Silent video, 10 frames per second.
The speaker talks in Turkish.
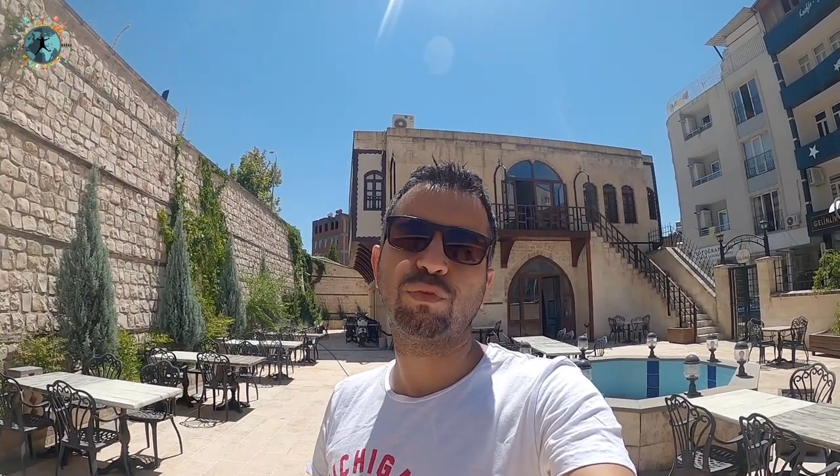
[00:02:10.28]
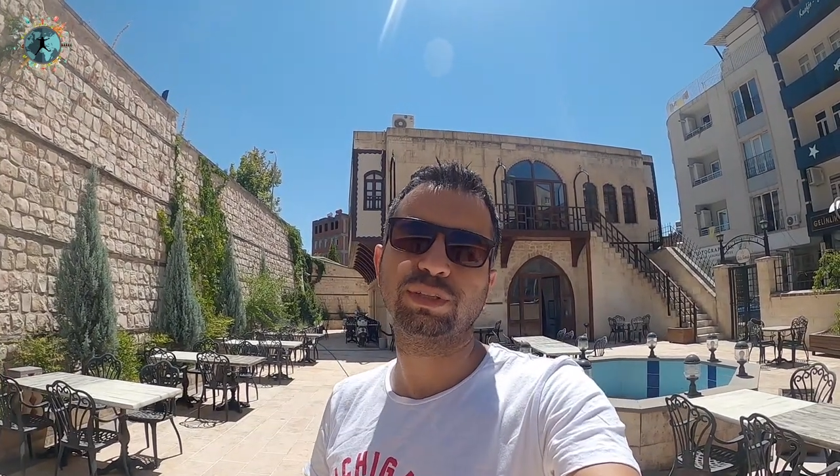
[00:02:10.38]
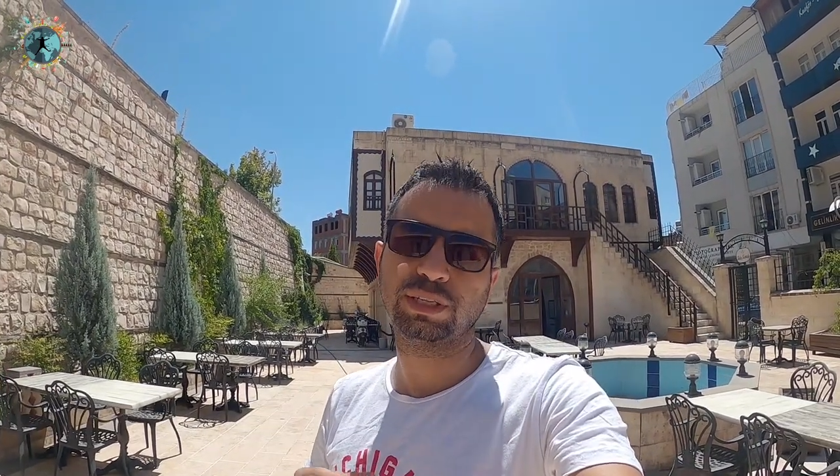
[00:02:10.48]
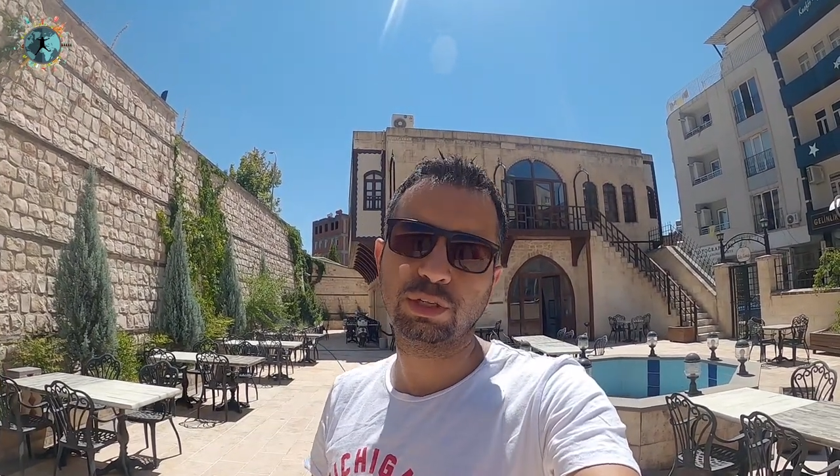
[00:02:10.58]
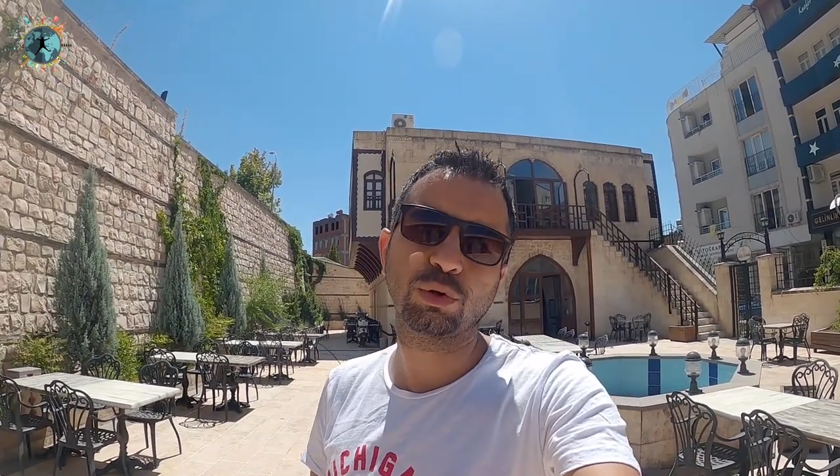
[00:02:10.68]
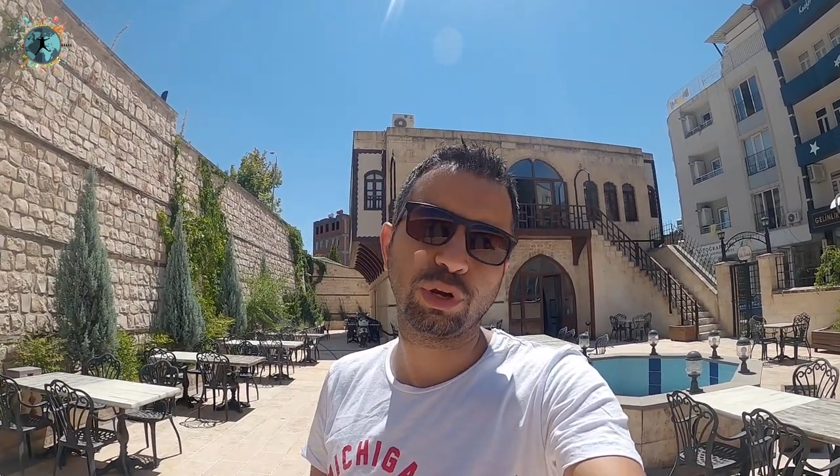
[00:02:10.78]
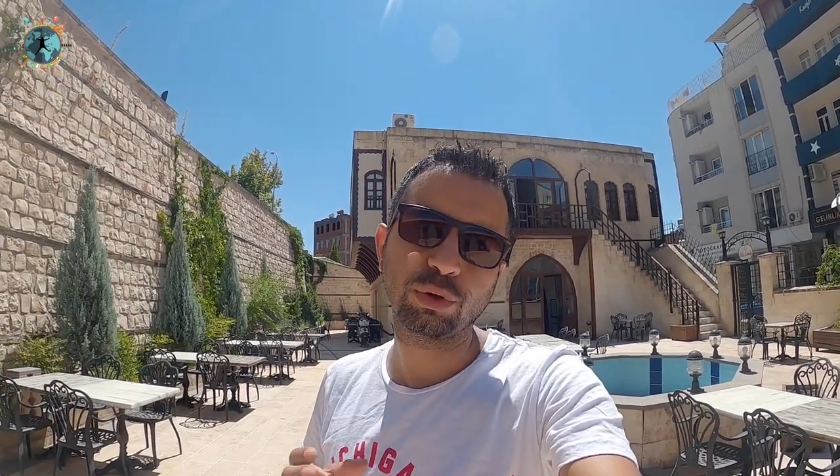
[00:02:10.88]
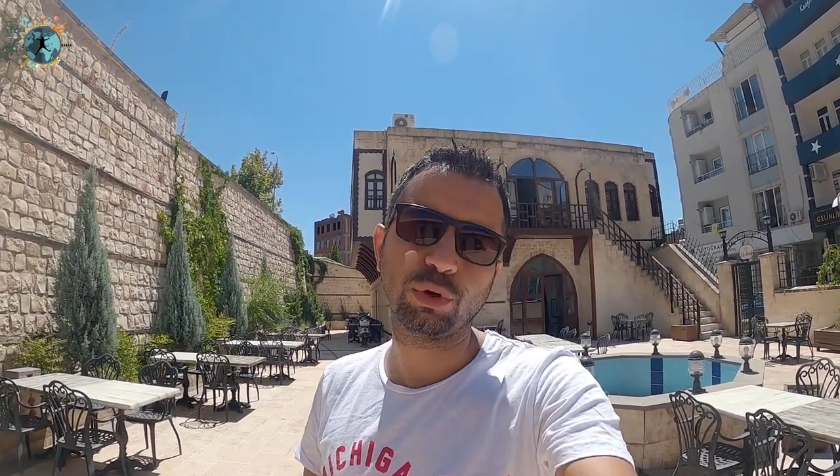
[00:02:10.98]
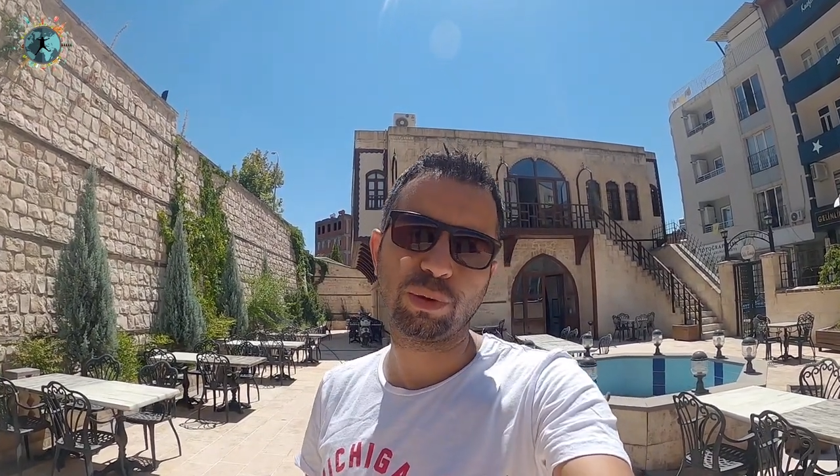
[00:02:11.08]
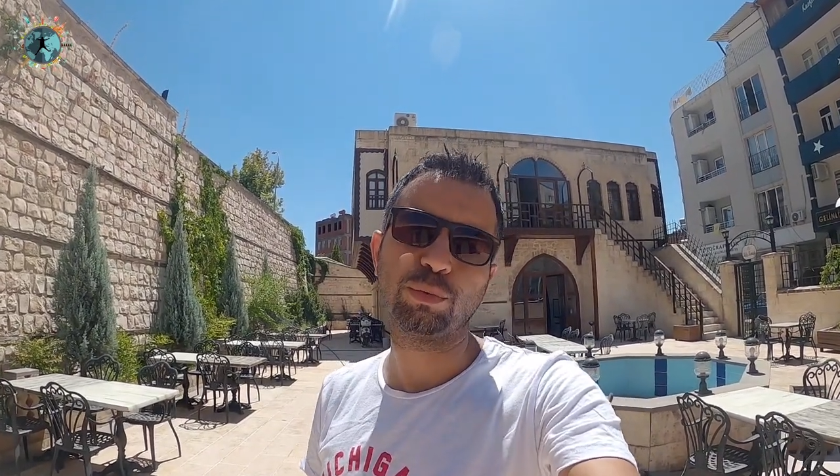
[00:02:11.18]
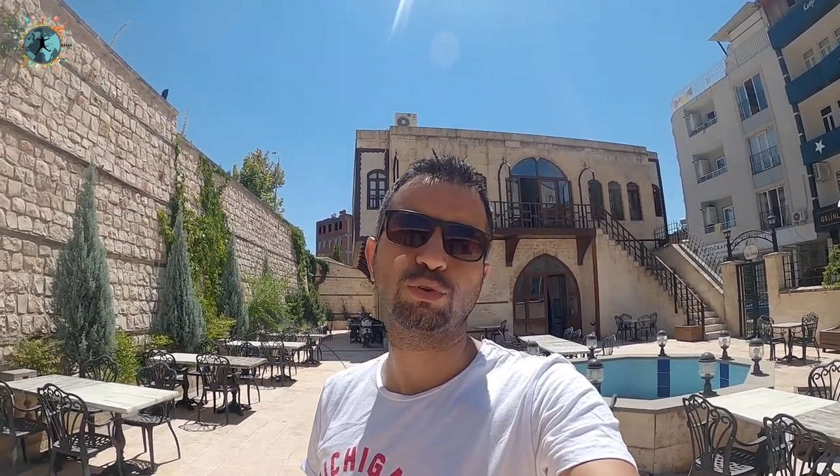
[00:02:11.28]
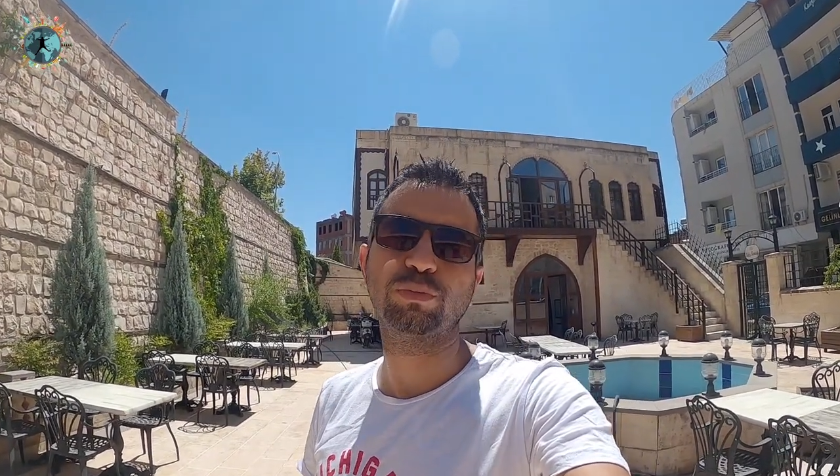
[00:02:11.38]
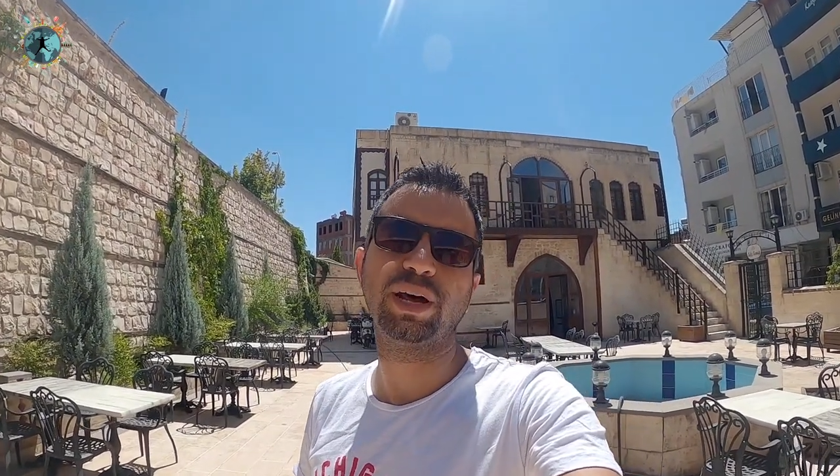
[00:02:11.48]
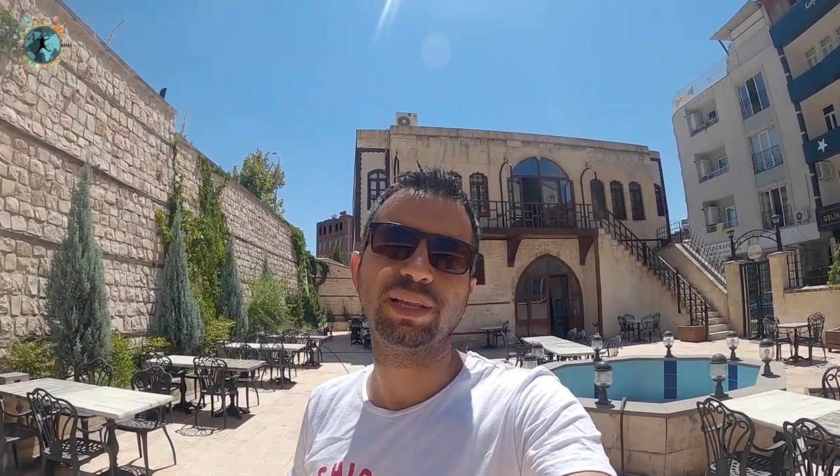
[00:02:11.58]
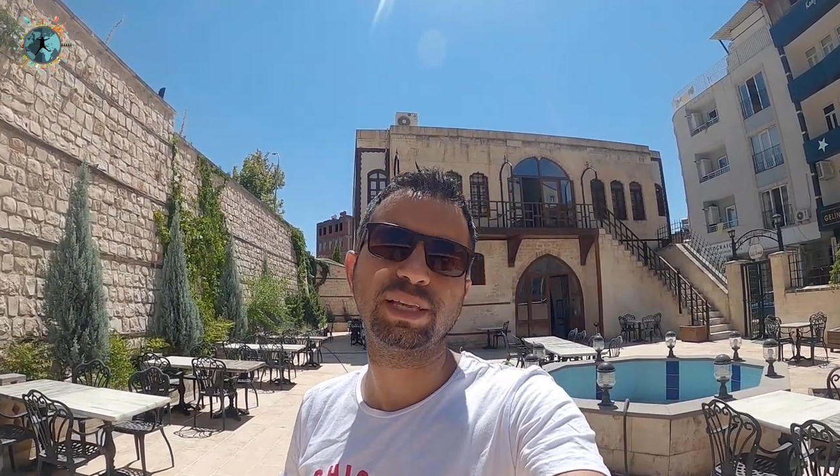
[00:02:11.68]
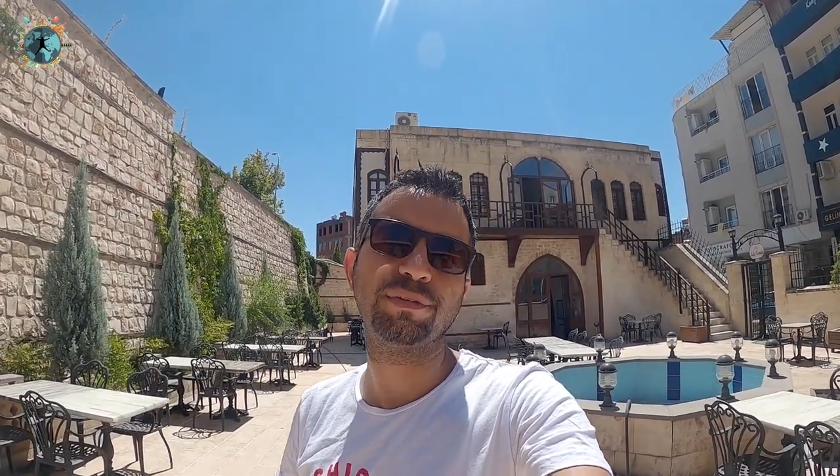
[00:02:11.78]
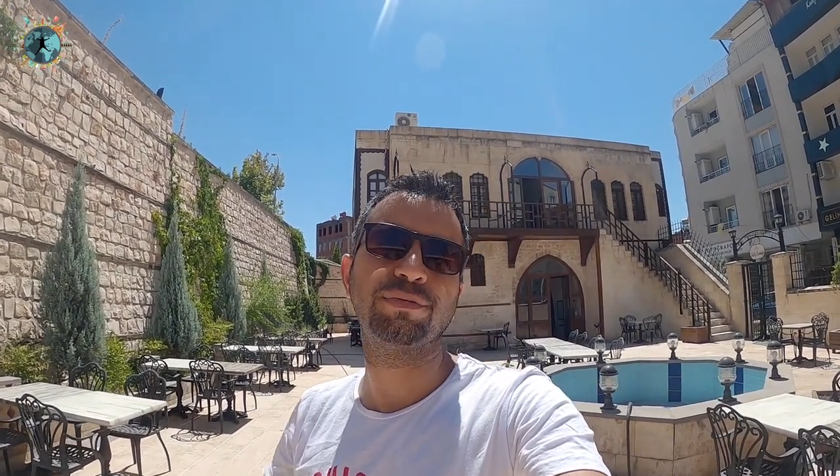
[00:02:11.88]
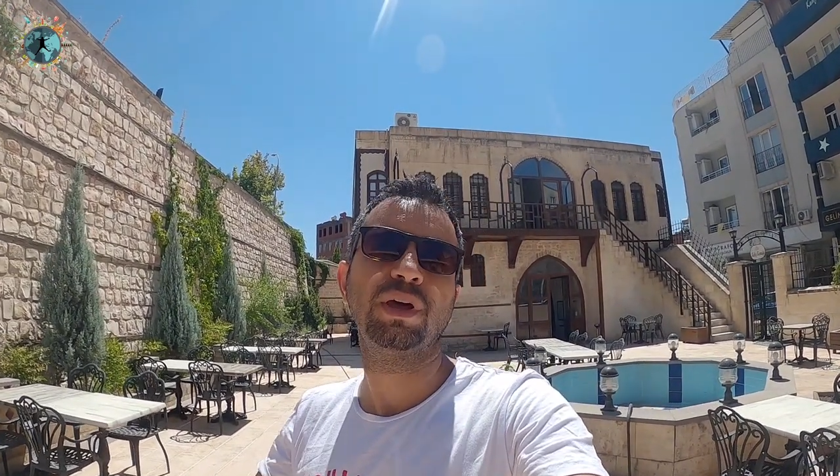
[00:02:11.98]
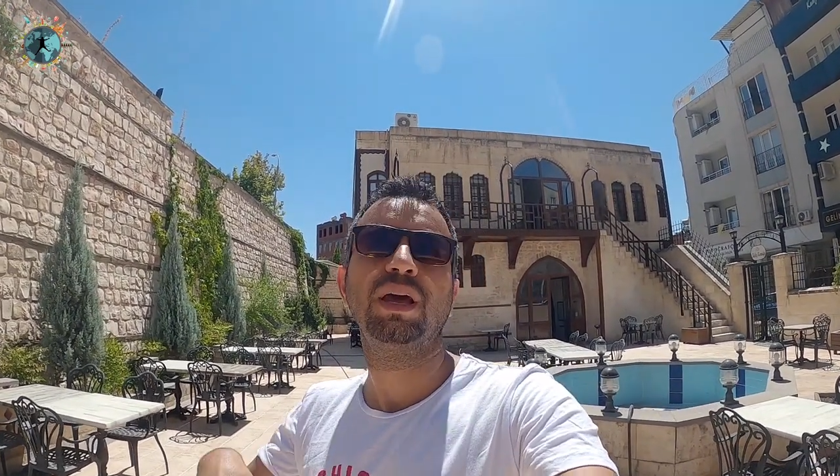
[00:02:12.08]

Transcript: çok fazla eski konak göremiyoruz maalesef.